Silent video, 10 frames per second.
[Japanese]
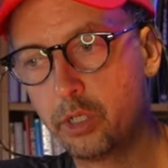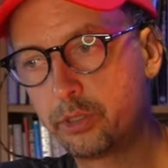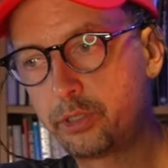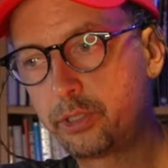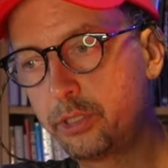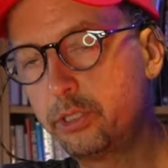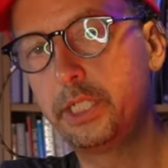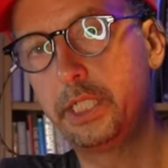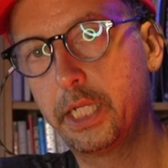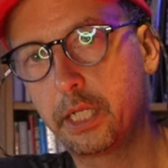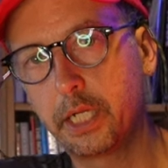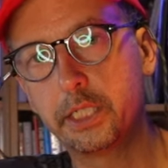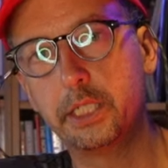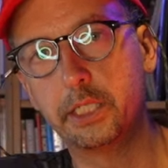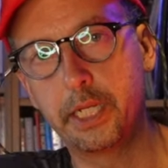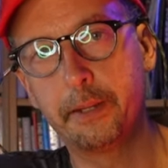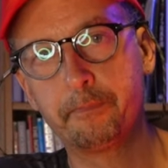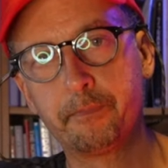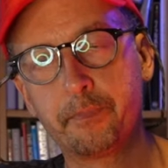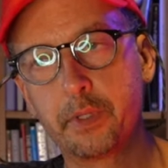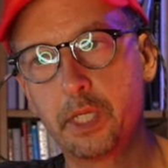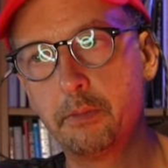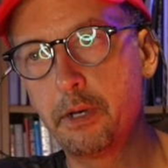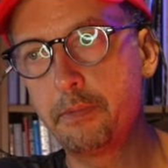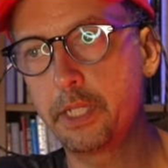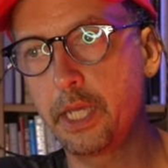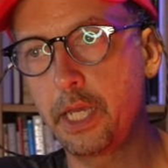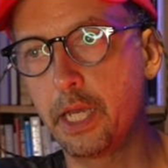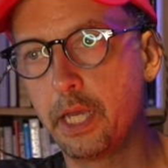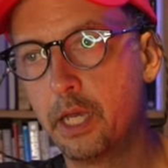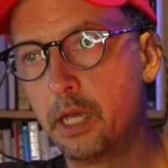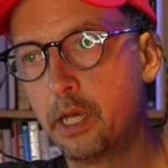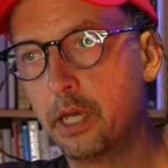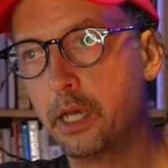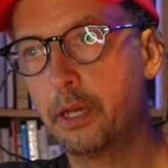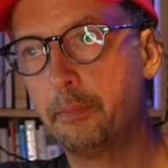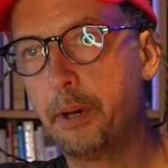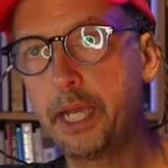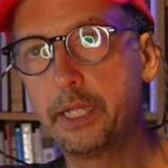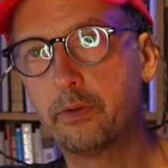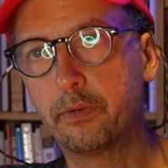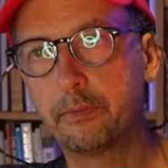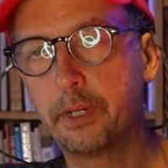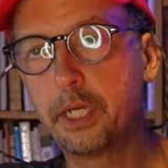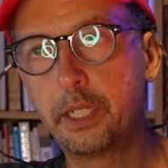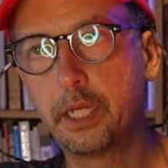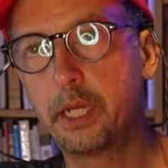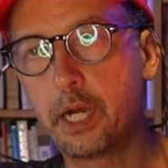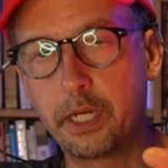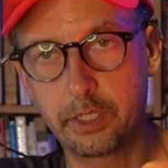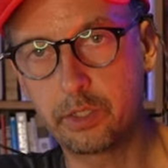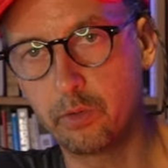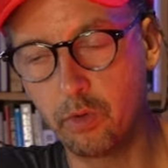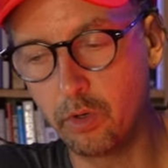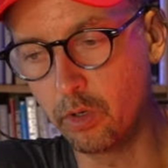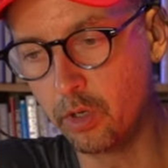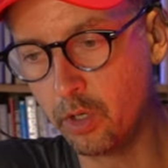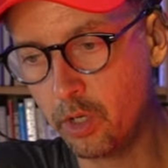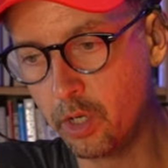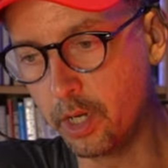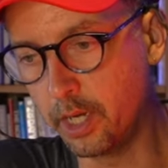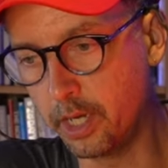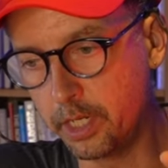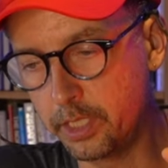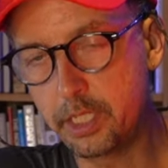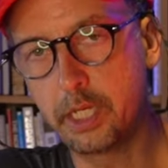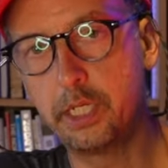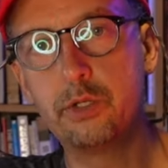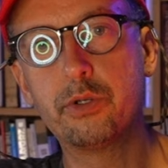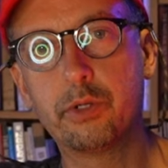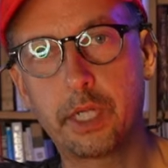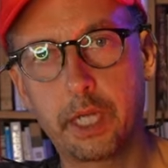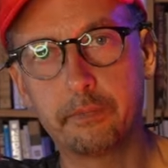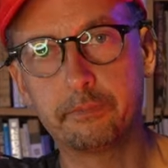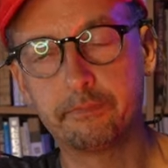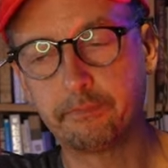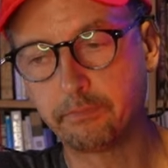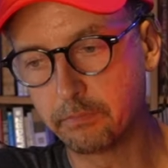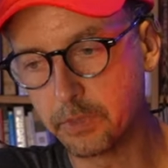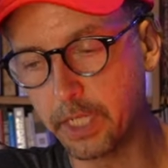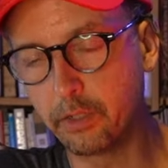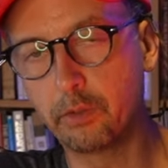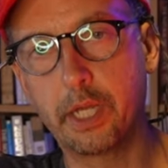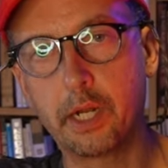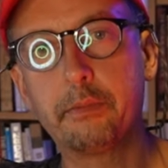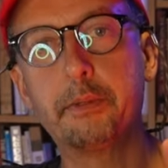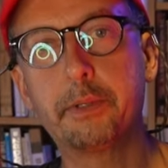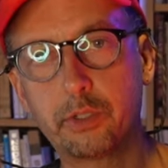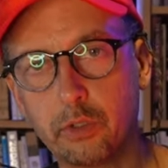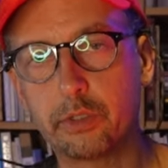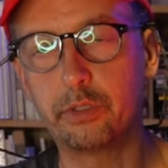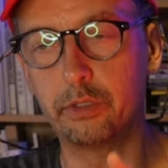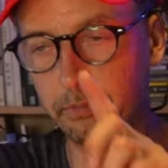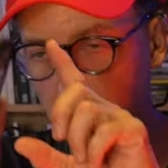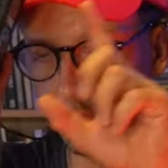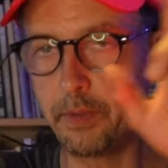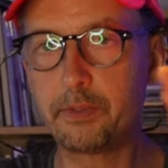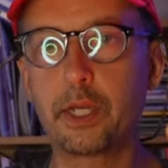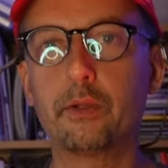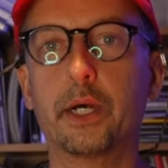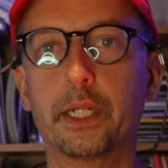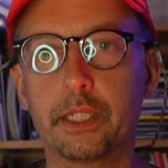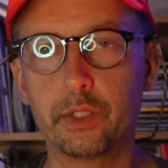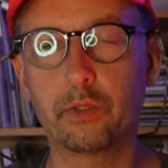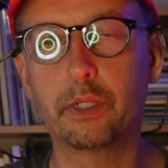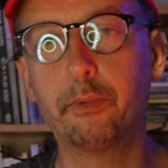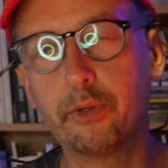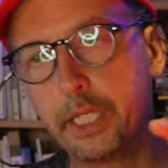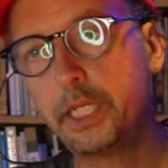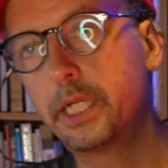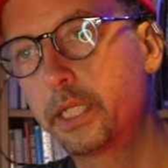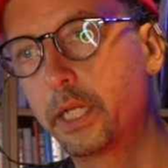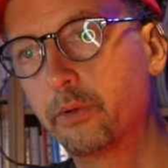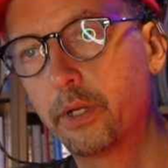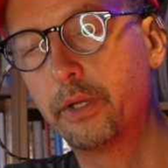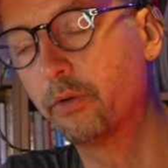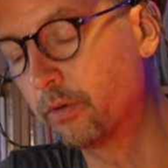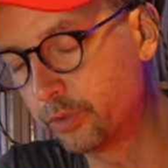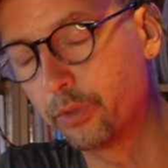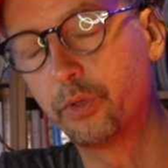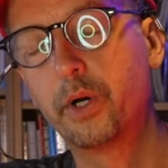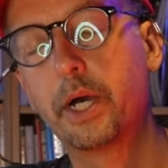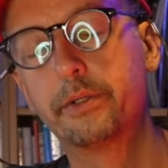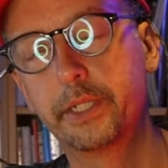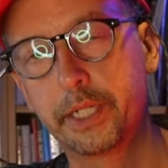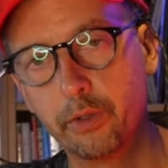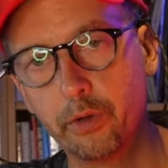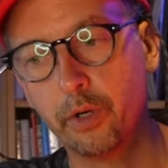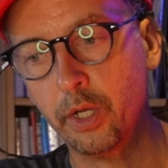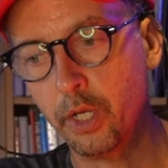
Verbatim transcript: すぐに出たらしいですね。今まで、えー、バイデンバイデン・ハリスをあ2024年選挙で選びましょうっていう、まあ、ウェブサイトがあってそこで募金できたりとかいろいろ情報があるんだけど